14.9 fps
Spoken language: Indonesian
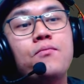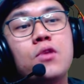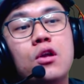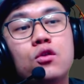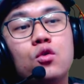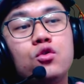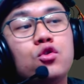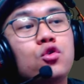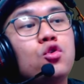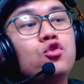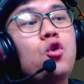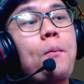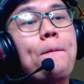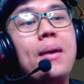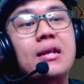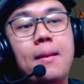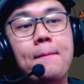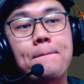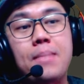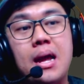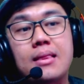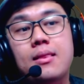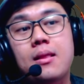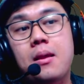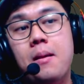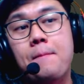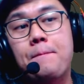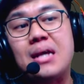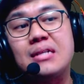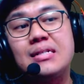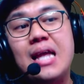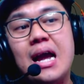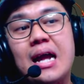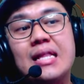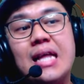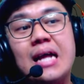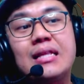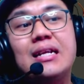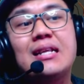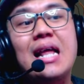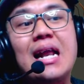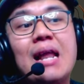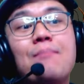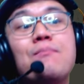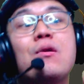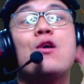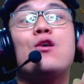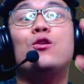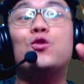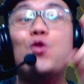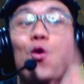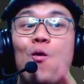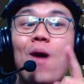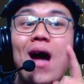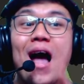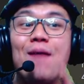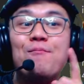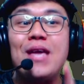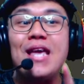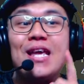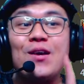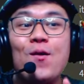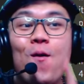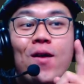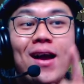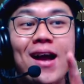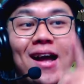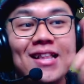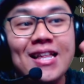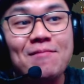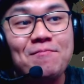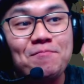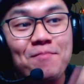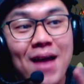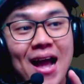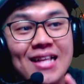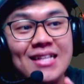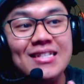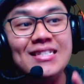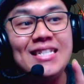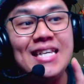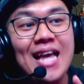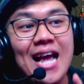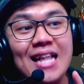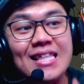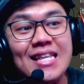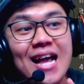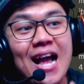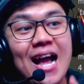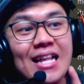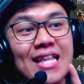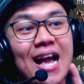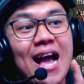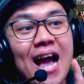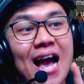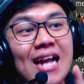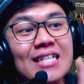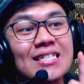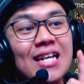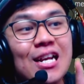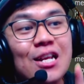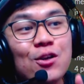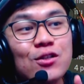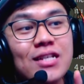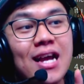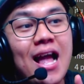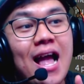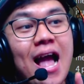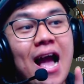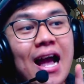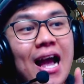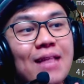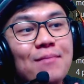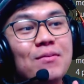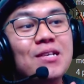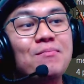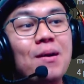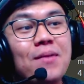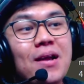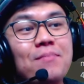77 part 4 pasti akan hadir dalam dua minggu ke depan jika tidak ada hal serius yang akan menyebabkan